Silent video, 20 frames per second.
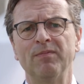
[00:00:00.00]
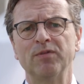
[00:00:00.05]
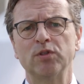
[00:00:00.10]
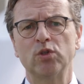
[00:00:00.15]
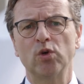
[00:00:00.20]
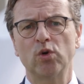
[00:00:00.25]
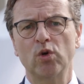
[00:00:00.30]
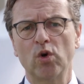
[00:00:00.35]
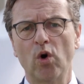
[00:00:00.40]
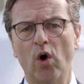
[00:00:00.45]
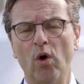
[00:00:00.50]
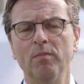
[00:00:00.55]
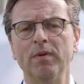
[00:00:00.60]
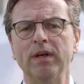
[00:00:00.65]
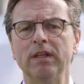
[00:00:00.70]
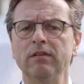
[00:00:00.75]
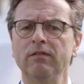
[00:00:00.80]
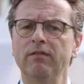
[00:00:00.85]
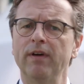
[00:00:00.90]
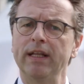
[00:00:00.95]
zu
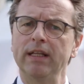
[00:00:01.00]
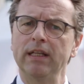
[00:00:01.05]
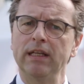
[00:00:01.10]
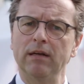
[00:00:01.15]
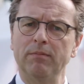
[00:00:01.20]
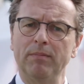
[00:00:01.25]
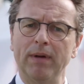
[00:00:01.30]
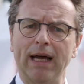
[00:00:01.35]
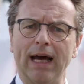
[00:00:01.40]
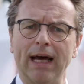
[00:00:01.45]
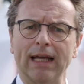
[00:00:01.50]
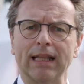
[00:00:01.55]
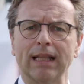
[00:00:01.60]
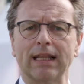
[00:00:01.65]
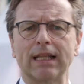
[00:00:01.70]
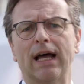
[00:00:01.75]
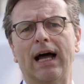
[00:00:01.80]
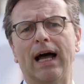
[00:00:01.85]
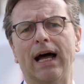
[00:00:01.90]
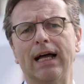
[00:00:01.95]
kommen, wenn Ihr
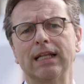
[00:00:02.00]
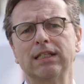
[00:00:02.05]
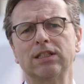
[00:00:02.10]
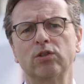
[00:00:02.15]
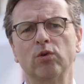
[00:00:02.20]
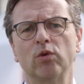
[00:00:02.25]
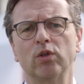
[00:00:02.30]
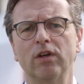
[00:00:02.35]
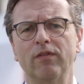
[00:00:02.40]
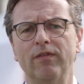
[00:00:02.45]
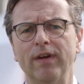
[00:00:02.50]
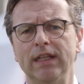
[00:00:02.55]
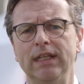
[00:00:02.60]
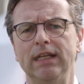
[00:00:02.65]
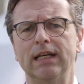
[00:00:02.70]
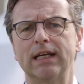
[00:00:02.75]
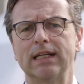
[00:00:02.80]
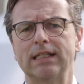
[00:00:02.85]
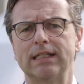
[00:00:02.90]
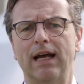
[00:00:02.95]
behandelnder Arzt oder wenn
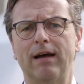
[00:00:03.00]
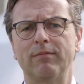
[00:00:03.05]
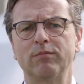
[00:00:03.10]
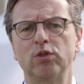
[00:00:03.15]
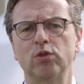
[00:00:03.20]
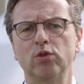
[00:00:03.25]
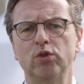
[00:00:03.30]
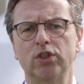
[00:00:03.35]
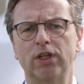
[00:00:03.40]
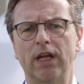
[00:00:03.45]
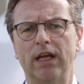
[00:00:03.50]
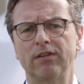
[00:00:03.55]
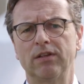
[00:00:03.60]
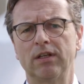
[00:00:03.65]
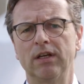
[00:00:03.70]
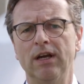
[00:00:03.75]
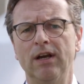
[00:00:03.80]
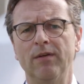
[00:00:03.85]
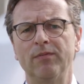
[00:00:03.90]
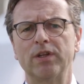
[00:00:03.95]
Ihr
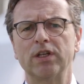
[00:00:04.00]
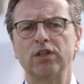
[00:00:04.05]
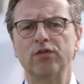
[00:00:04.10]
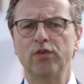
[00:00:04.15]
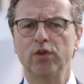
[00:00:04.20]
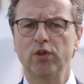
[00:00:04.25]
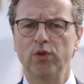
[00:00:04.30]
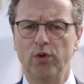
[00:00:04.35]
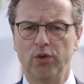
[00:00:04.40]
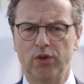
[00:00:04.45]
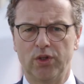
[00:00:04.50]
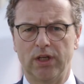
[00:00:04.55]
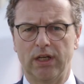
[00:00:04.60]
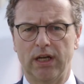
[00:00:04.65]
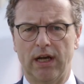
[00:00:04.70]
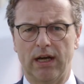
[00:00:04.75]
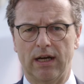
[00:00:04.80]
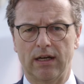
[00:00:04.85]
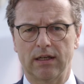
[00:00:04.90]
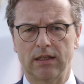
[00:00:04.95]
Gesamtzustand das für nötig
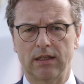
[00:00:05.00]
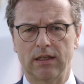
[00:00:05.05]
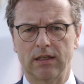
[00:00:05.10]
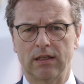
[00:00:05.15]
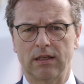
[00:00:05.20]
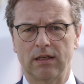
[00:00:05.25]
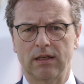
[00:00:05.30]
erachtet.